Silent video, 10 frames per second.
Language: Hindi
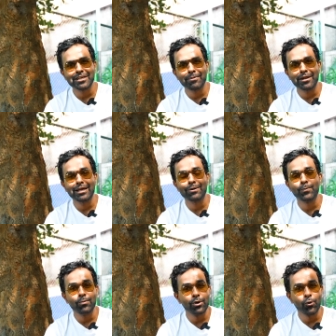से मैंने एक
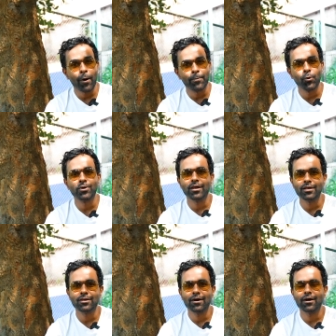भी वीडियो अपलोड
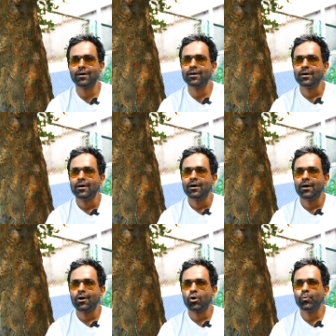नहीं किया है
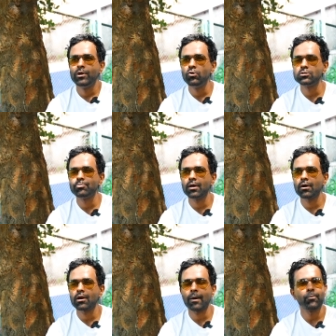और वीडियोस में
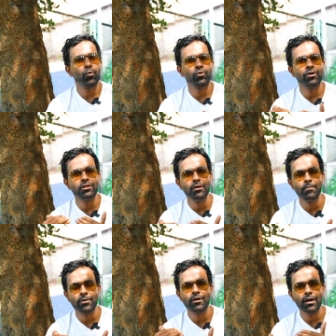अगर आप वो
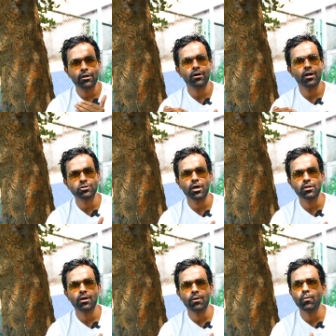रिदम क्रिएट करना
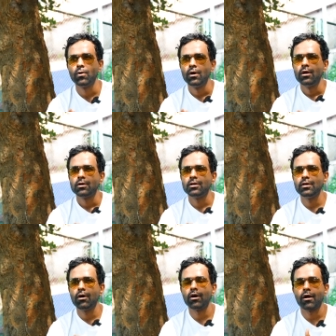चाहते हो
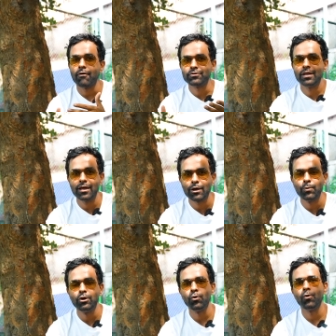कि हर हफ्ते एक
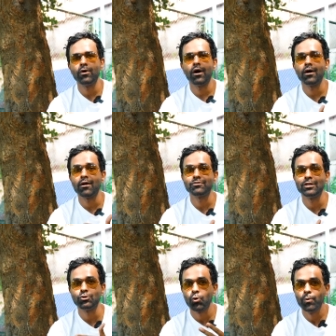वीडियो हो या हर हफ्ते
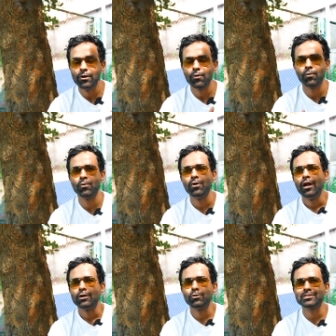दो वीडियो हो
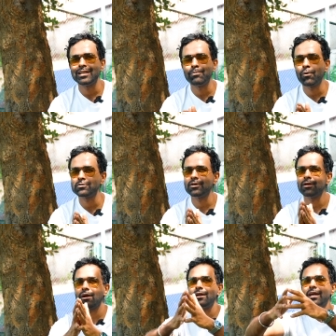तो उसके लिए बहुत
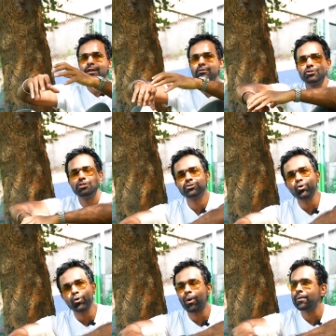सारे राइट एनर्जीज़
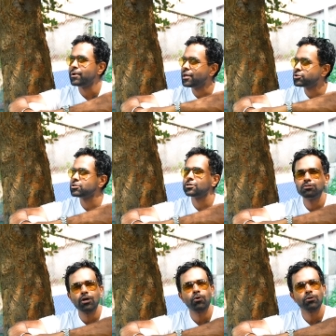और वाइब्रेशंस की
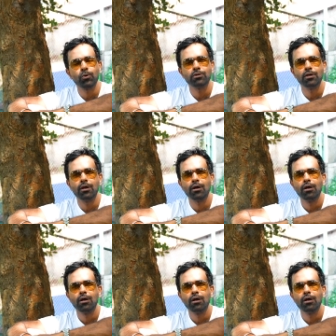ज़रूरत होती है